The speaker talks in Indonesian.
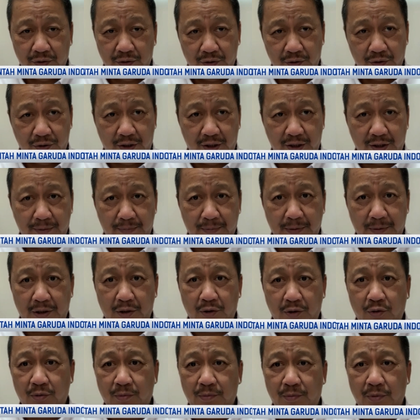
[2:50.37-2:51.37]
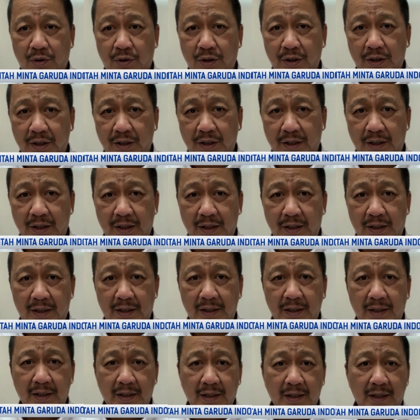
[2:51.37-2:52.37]
khususnya seperti umroh
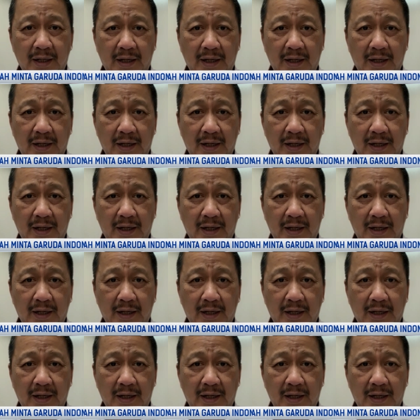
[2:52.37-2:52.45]
ini